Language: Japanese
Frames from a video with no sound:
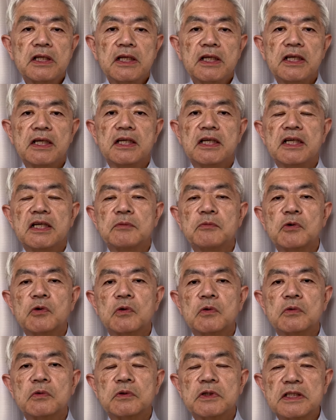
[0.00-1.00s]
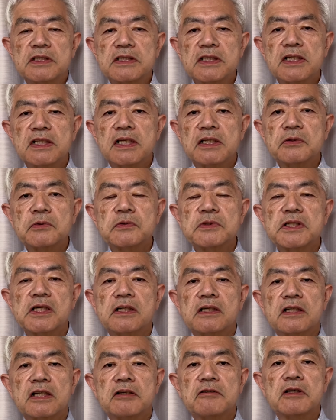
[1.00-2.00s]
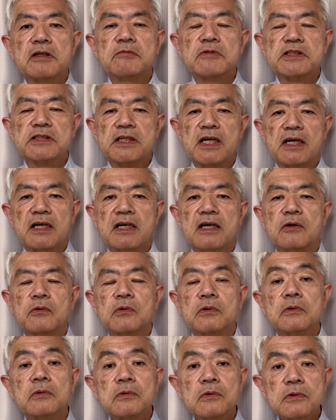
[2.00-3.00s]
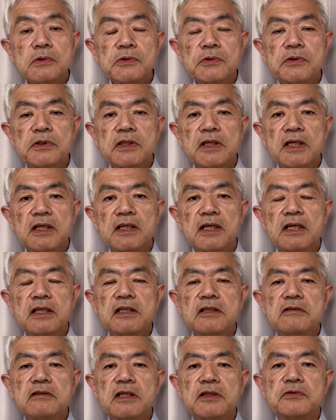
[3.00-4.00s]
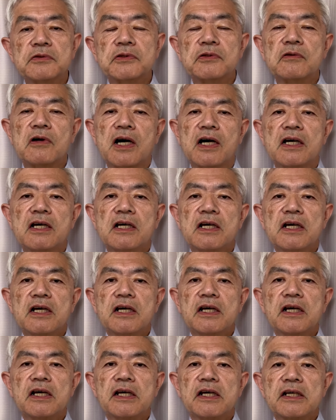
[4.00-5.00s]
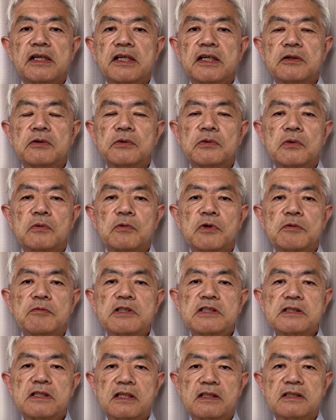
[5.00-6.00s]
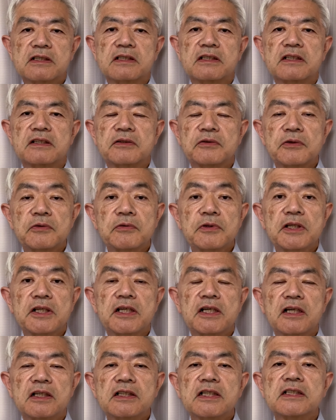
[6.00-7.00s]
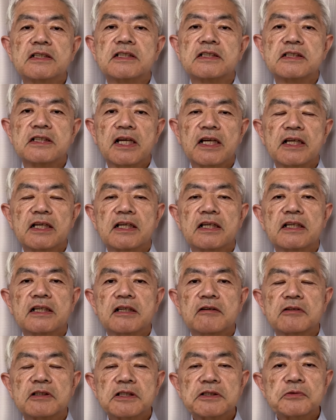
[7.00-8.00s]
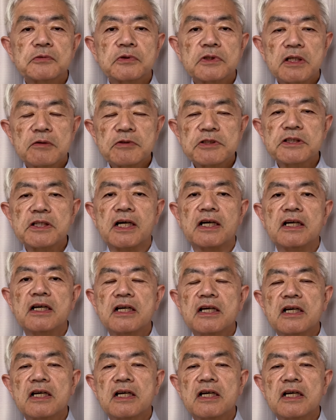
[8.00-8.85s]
に向こうのですね、担当者から言われました。この放送一体何人ぐらいの人が聞くと思いますかというふうに聞かれたんですね。で、私答えました。